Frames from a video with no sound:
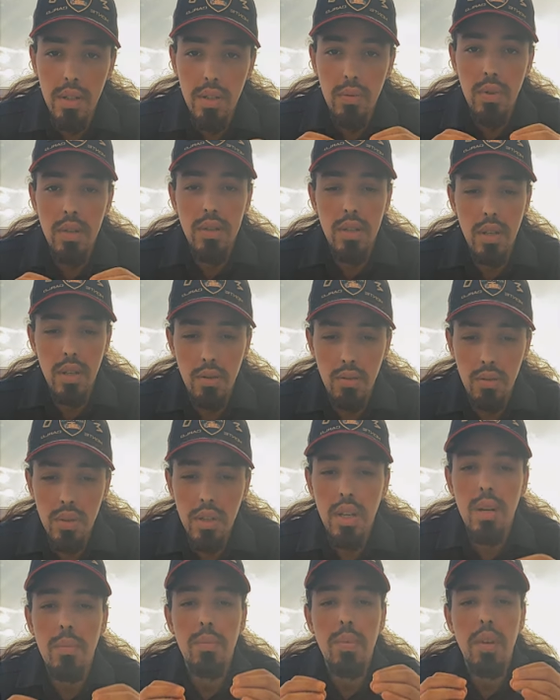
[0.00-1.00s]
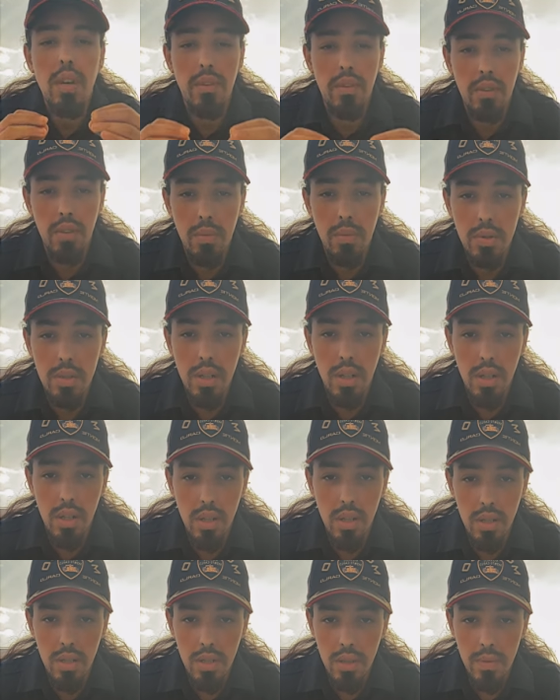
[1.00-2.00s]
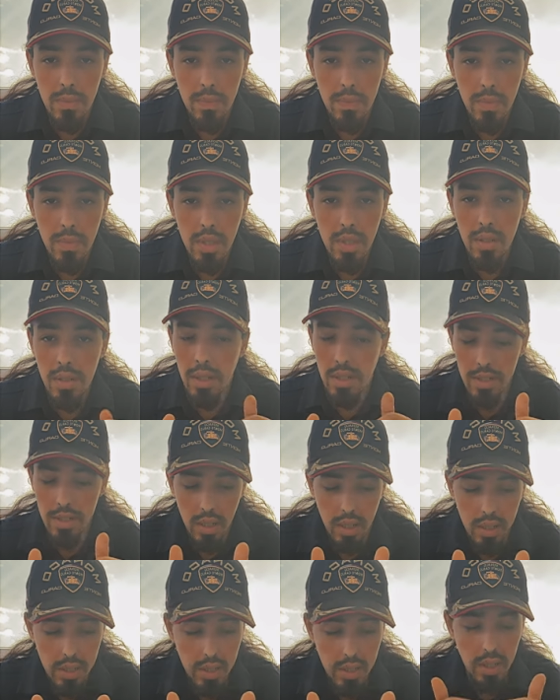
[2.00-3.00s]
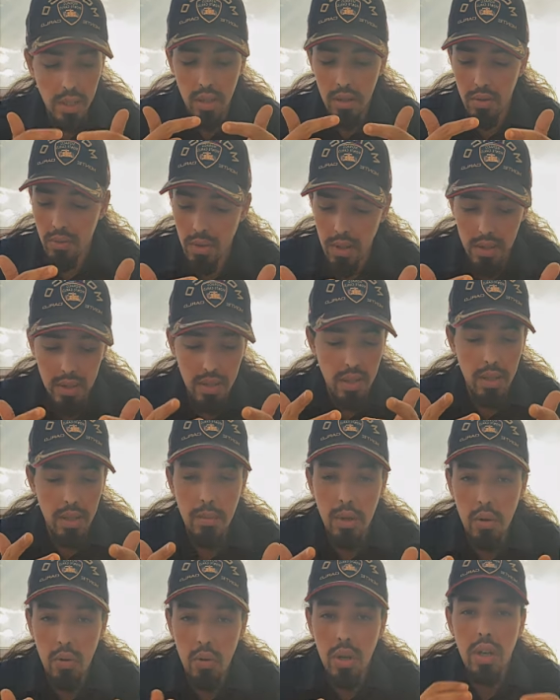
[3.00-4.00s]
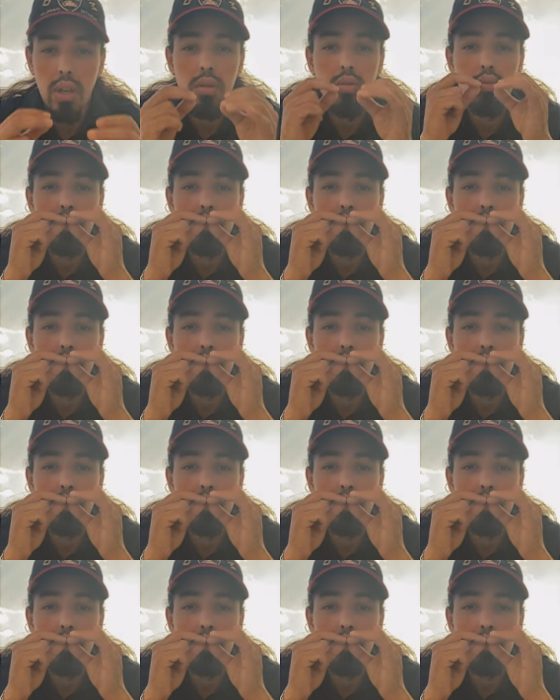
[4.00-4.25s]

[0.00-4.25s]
توانسه خوتنا ربي يحفظهم ان شاء الله لي زالجيريان توانسه لي ماروكان